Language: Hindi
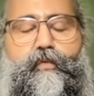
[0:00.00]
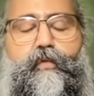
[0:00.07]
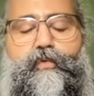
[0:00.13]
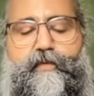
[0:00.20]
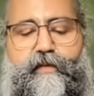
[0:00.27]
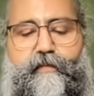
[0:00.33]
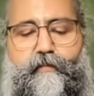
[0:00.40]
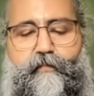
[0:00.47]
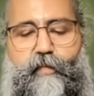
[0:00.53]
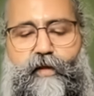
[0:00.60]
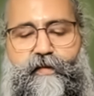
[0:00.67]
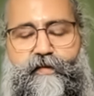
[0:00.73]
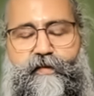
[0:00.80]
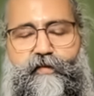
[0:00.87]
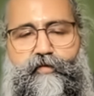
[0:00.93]
उन
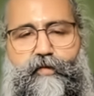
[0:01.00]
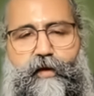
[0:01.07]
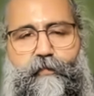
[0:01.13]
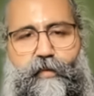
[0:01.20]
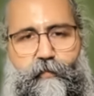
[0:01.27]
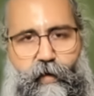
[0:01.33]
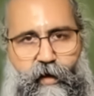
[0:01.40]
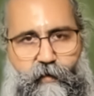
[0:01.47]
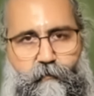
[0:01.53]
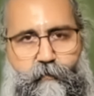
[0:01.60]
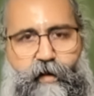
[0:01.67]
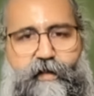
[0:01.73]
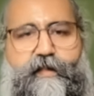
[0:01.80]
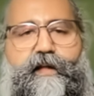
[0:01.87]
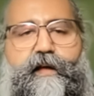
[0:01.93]
परिस्थितियों का प्रभाव
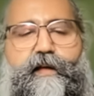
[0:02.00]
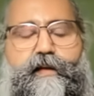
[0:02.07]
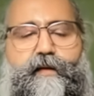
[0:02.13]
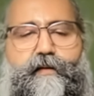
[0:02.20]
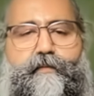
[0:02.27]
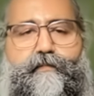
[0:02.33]
पड़ता है